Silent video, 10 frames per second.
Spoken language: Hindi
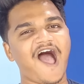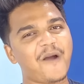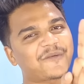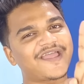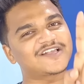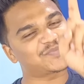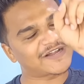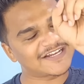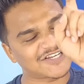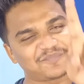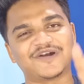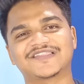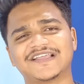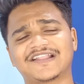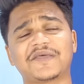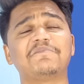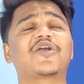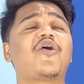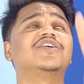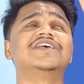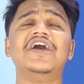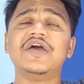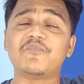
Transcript: आपके एक्सपेक्टेशन बढ़ते जाते हैं बिकॉज